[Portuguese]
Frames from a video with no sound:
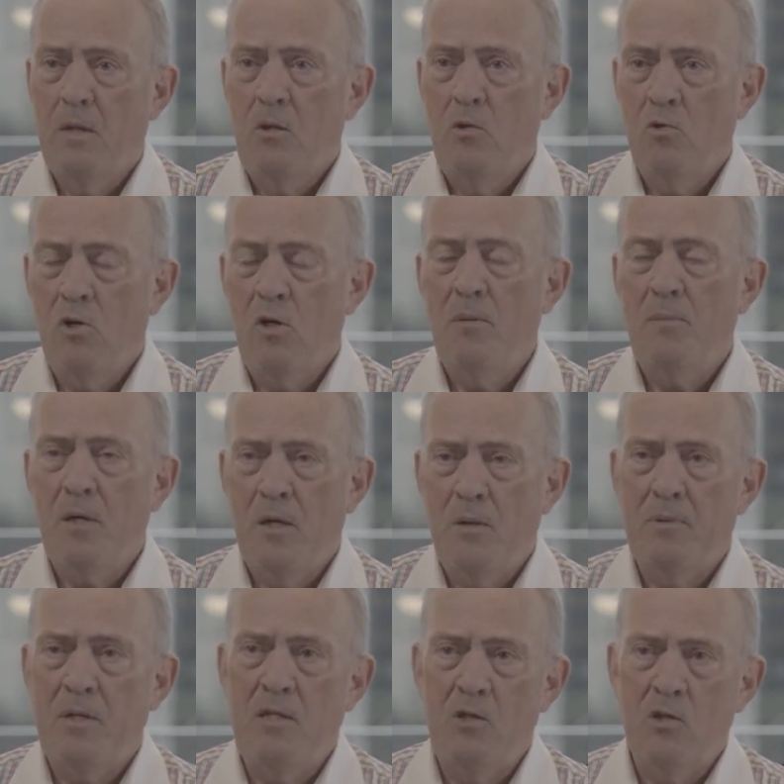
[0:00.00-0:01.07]
E eu
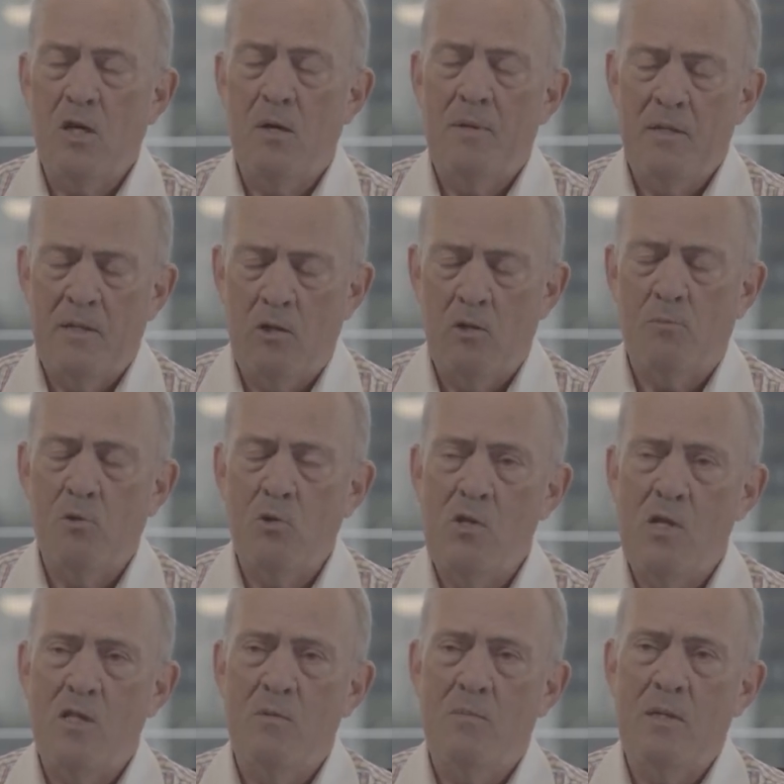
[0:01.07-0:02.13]
aprendi, eu acabei tendo a
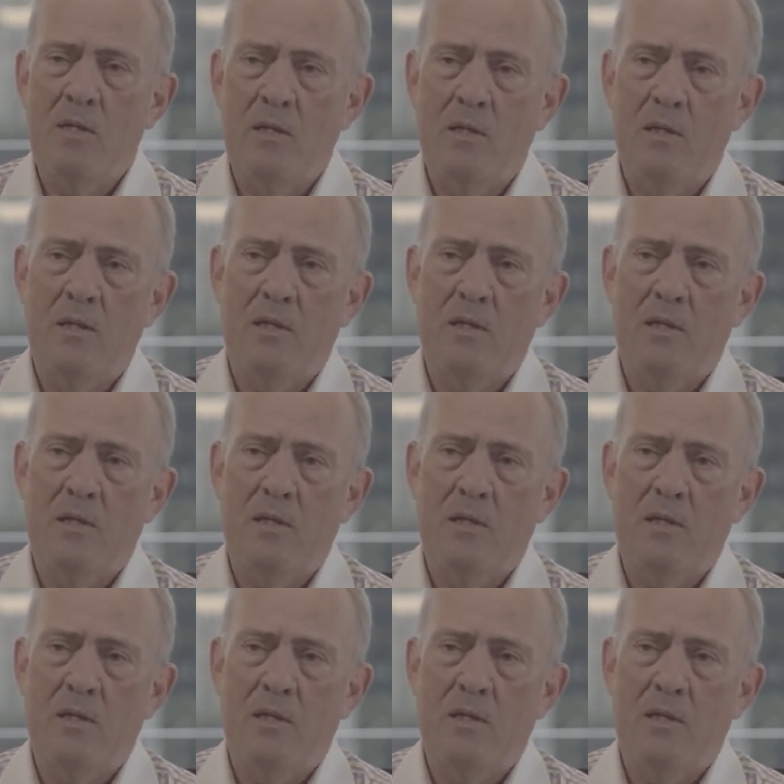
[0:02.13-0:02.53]
oportunidade de me